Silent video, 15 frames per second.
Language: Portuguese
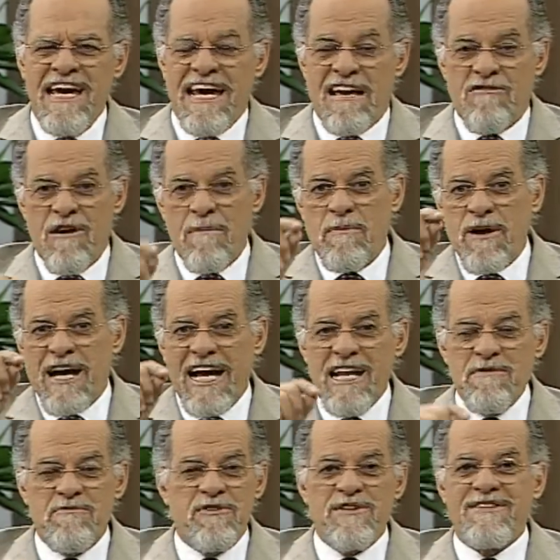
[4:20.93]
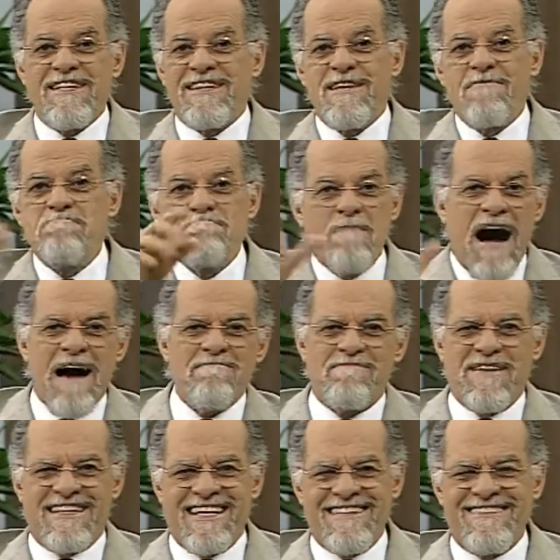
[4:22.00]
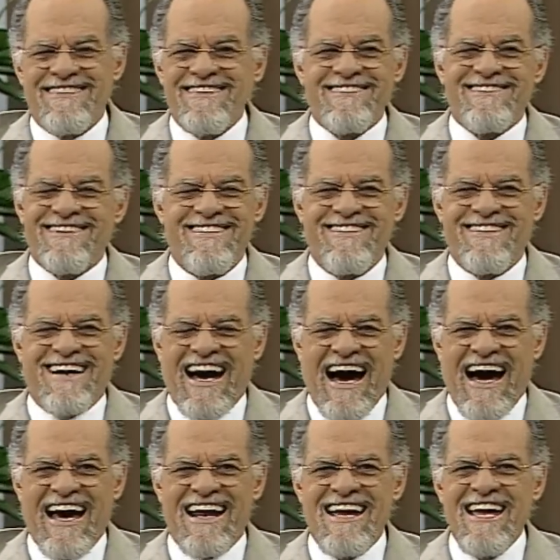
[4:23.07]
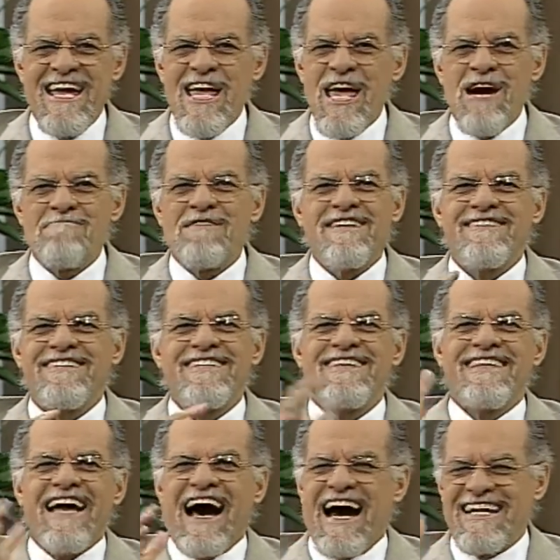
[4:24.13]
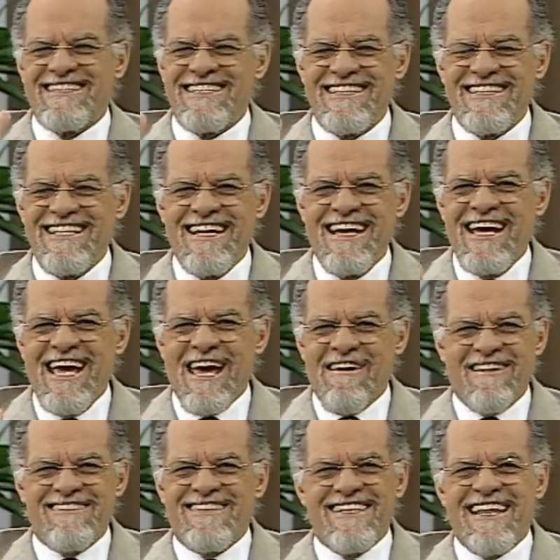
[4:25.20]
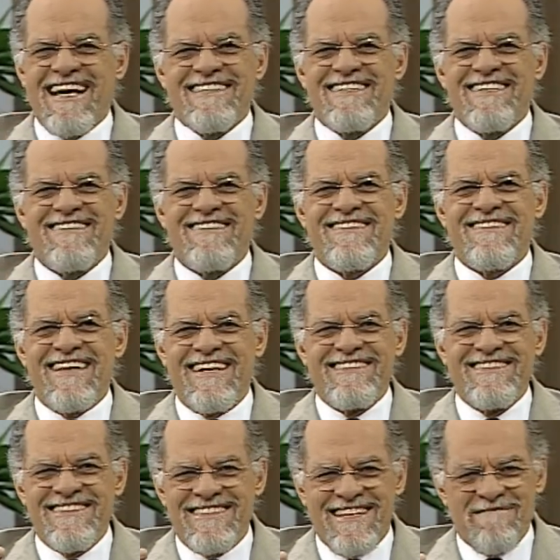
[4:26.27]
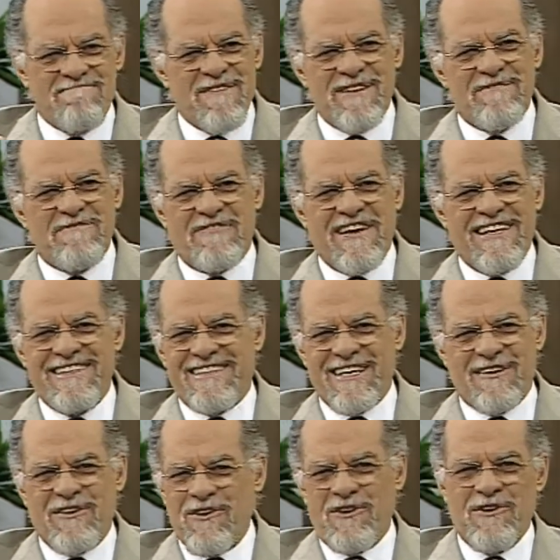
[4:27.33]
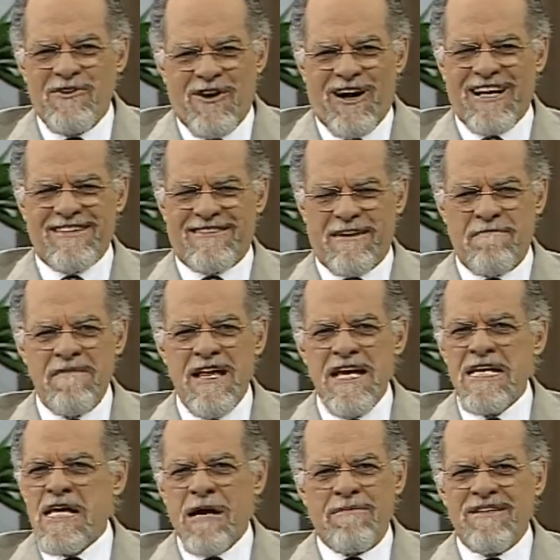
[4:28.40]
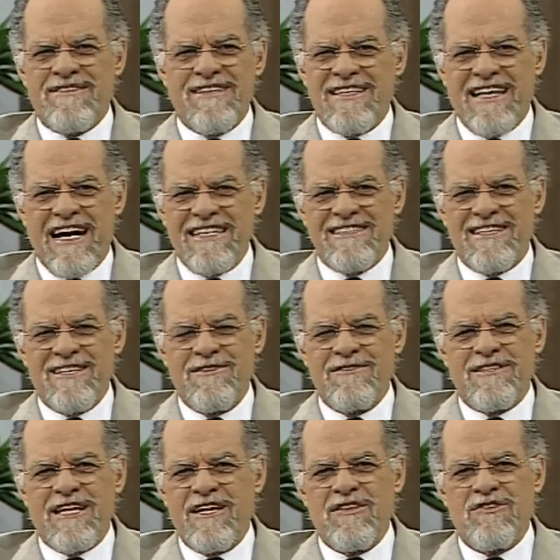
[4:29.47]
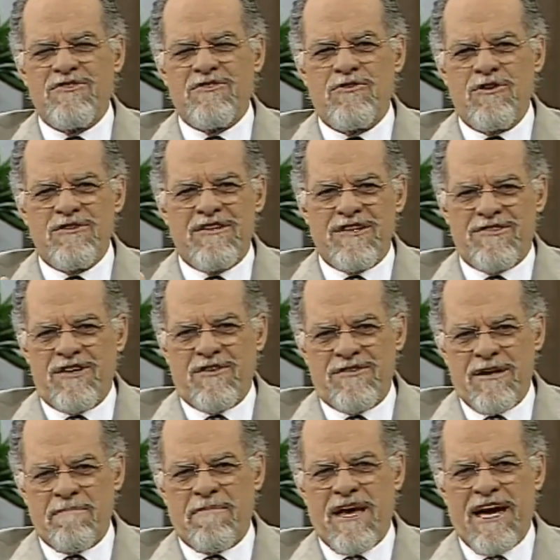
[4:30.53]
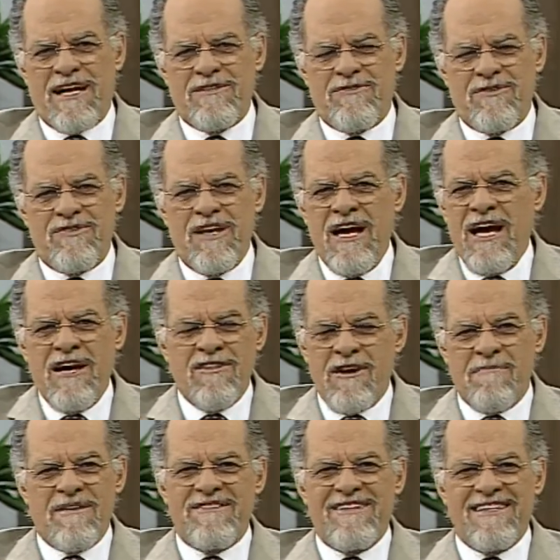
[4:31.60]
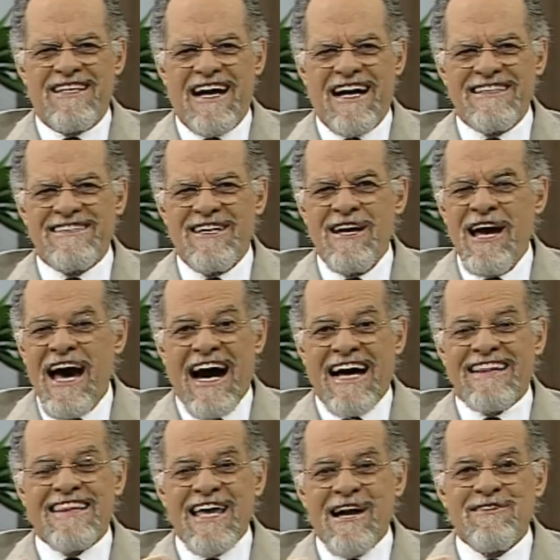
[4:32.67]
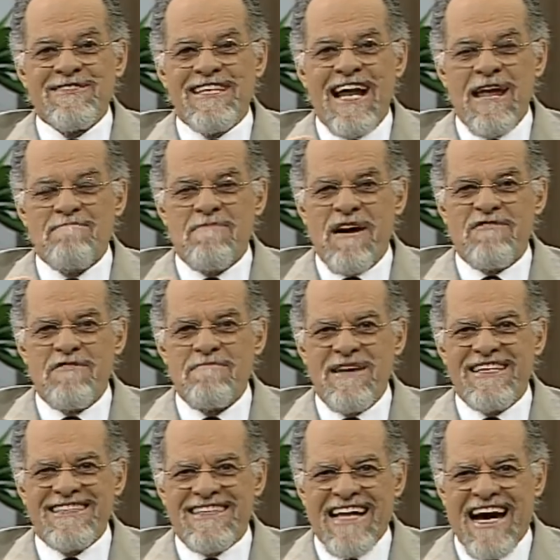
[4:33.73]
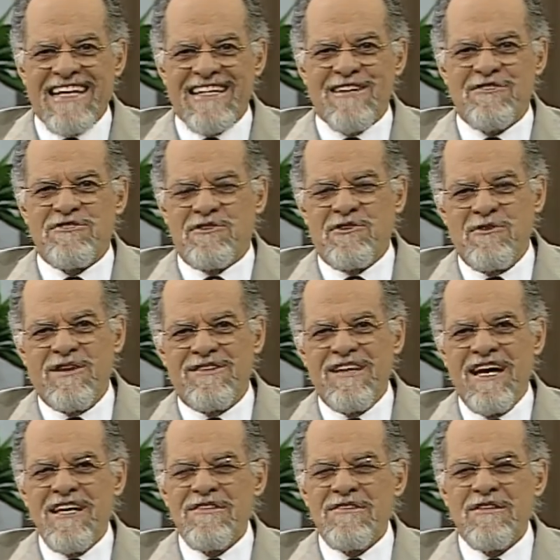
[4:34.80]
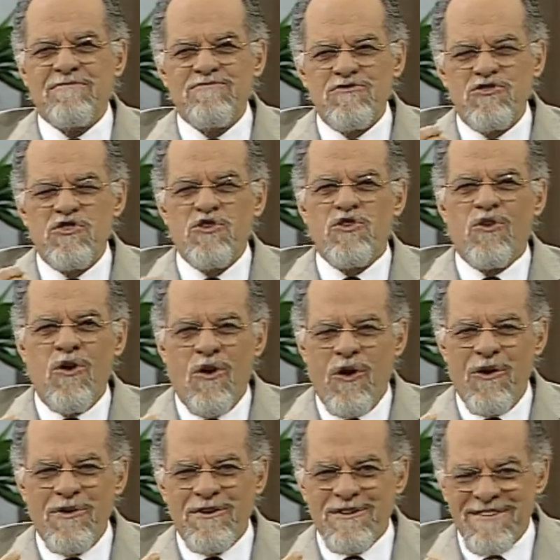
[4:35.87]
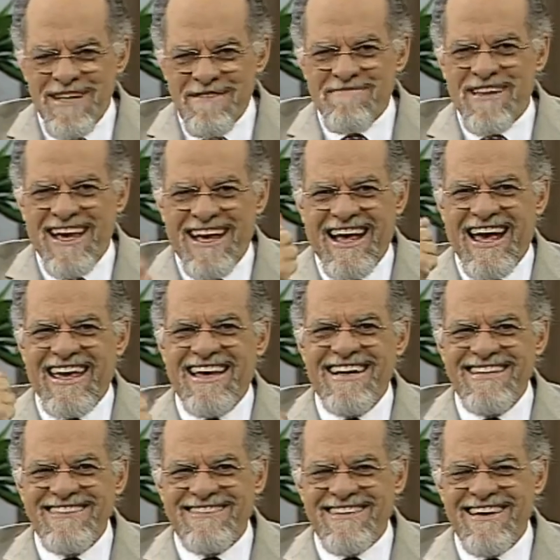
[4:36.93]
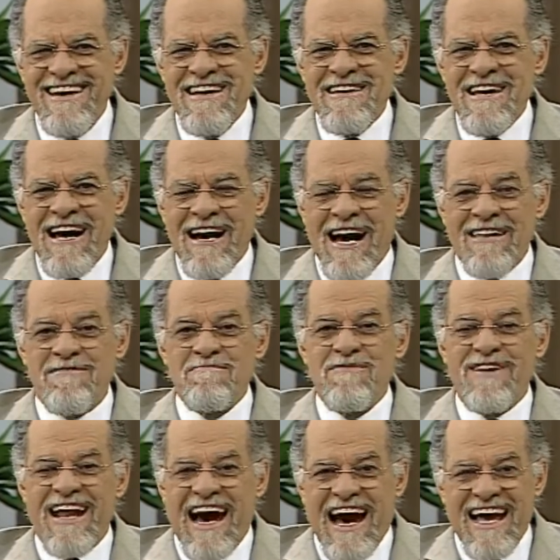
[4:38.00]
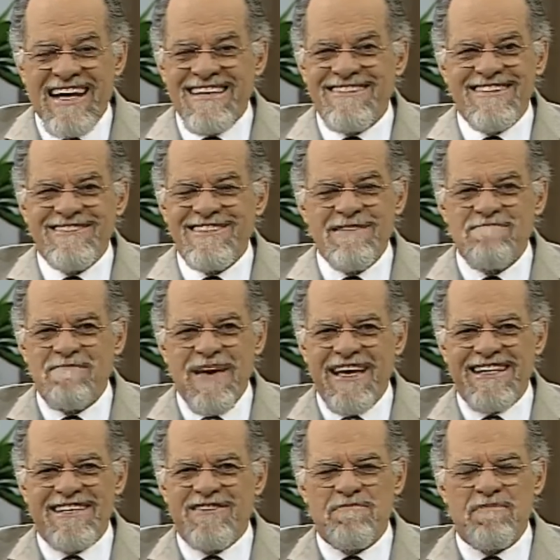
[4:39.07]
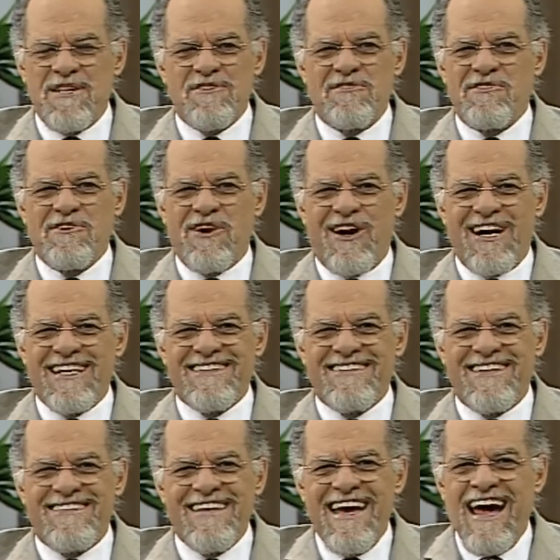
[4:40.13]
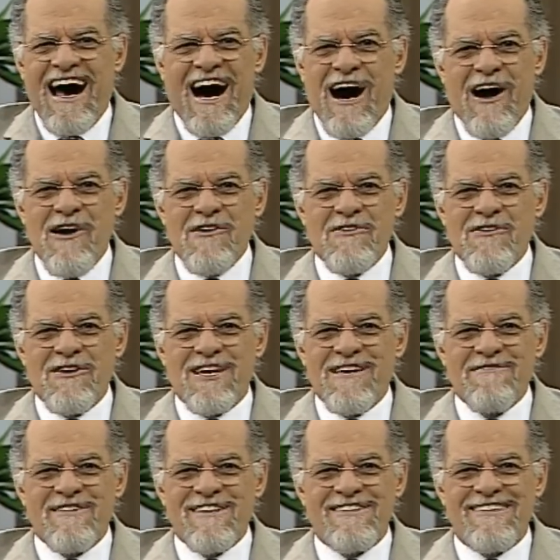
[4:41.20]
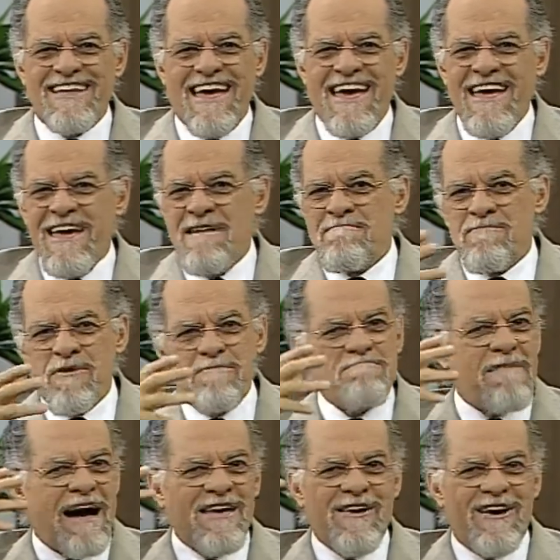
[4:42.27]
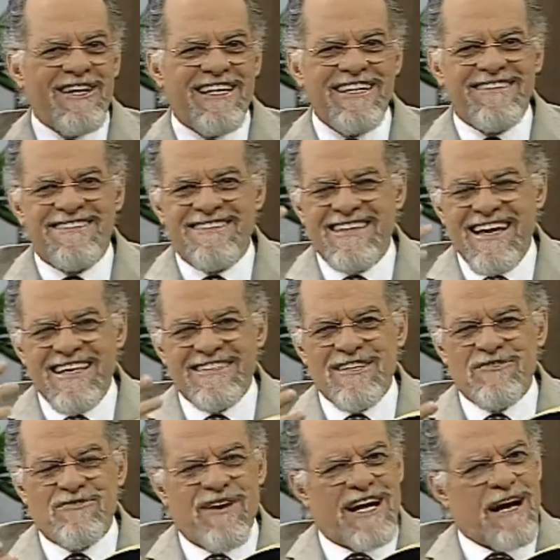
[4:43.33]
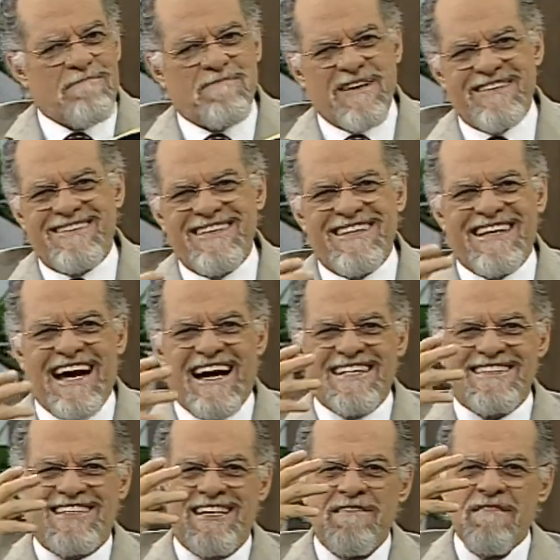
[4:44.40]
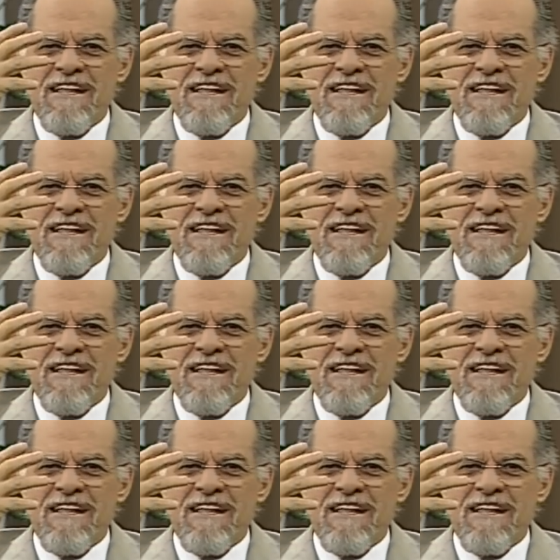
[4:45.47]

e no Apocalipse você tem um mapa desse outro lugar. É uma cidade. É uma cidade santa, perfeita, gloriosa. É uma cidade que não tem esgoto a céus abertos. É uma cidade até onde ela é pavimentada, as ruas são de ouro. Sabe o que é isso? As muralhas são de pedras preciosas, algo que você, por maior que seja a sua capacidade